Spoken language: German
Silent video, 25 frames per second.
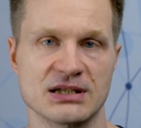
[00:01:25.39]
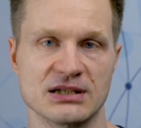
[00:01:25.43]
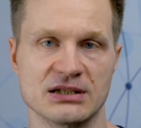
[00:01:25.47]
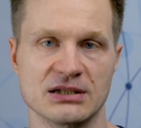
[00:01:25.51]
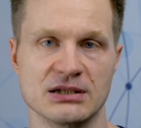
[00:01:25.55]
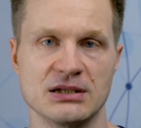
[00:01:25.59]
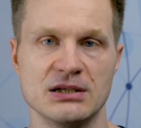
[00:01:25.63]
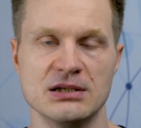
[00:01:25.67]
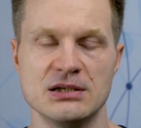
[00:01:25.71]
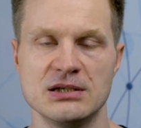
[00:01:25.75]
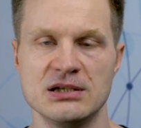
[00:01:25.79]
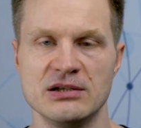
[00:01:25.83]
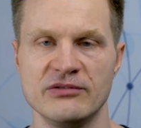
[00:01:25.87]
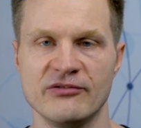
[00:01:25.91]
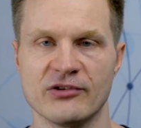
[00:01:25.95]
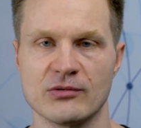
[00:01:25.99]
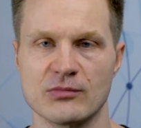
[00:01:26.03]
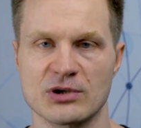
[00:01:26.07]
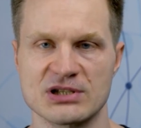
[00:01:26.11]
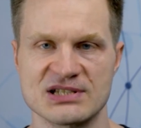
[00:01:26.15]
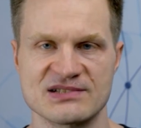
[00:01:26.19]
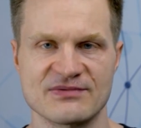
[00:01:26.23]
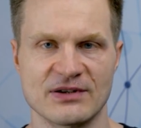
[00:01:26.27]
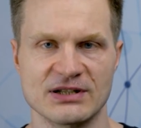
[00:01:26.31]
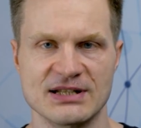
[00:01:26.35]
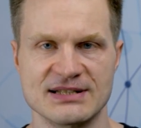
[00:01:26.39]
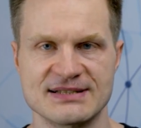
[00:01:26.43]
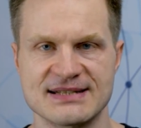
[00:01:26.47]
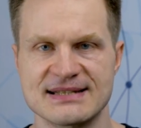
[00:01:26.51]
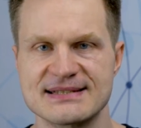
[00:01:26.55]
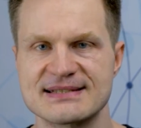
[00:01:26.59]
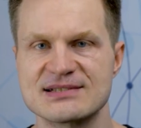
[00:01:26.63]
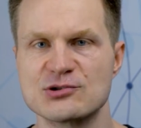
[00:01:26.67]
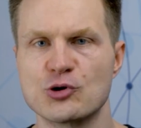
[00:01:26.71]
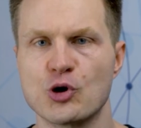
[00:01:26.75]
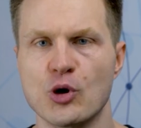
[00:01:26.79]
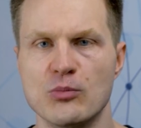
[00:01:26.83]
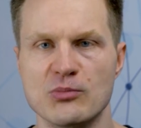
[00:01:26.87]
Denn wenn man zwei
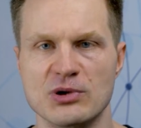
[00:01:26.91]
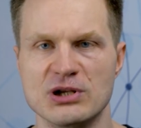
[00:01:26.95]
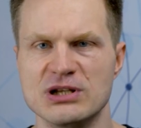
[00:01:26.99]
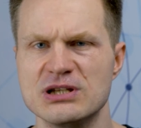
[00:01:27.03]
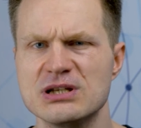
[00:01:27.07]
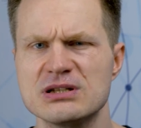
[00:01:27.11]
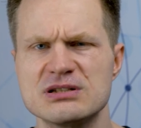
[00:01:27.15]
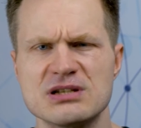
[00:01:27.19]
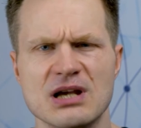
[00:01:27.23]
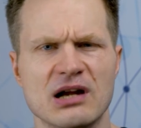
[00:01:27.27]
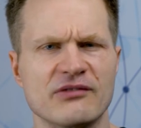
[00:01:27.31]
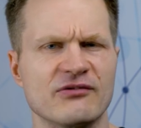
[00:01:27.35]
Lizenzen kombiniert,